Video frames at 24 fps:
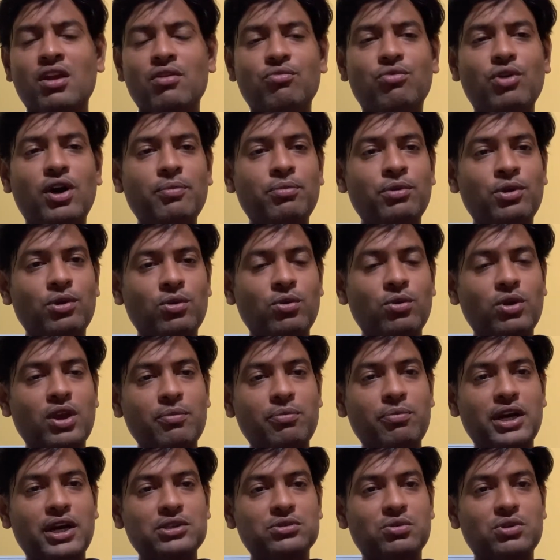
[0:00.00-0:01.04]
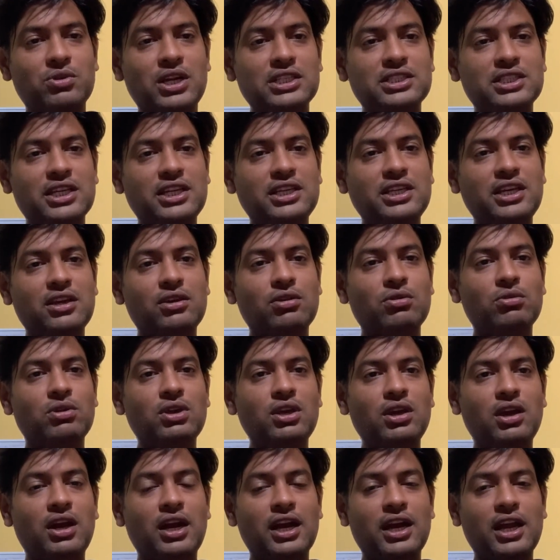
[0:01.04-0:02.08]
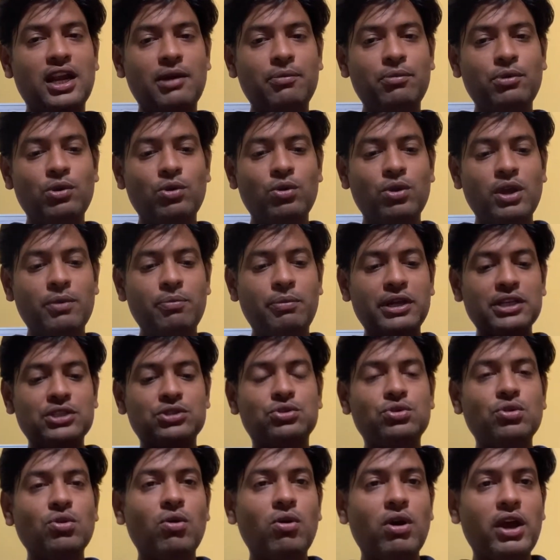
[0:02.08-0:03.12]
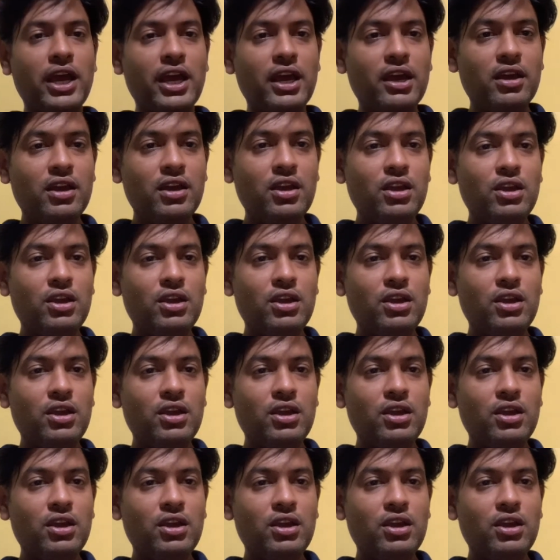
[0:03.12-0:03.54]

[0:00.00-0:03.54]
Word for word: वो आप लोगों के पास होना चाहिए क्योंकि अगर आप लोगों के पास क्यों है